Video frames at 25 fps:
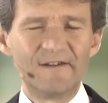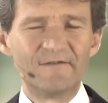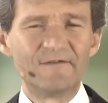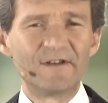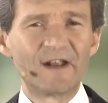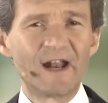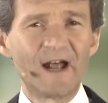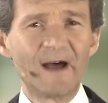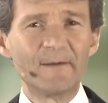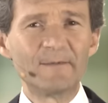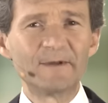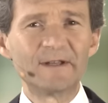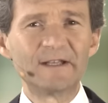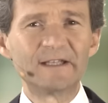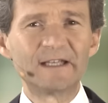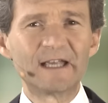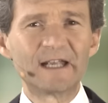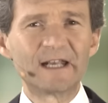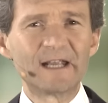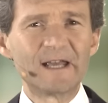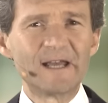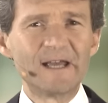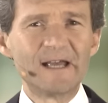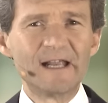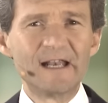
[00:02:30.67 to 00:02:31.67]
Wir haben in
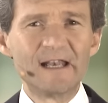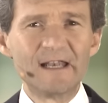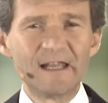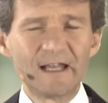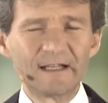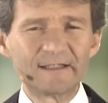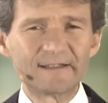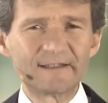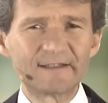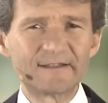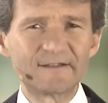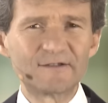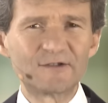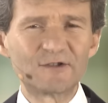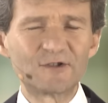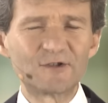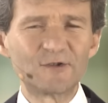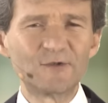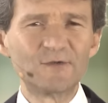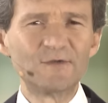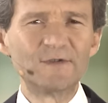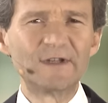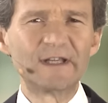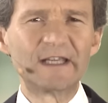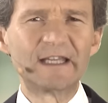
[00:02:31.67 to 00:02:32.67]
der letzten
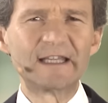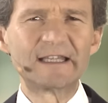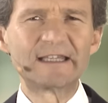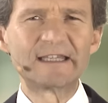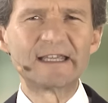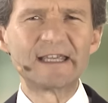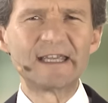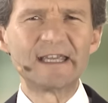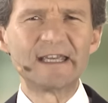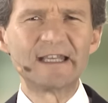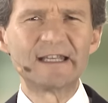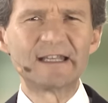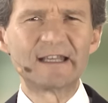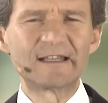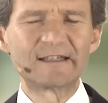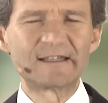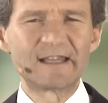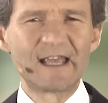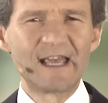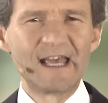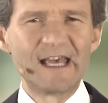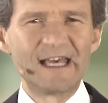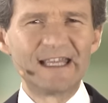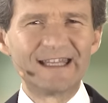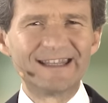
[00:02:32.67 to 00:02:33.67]
Stunde gesehen, dass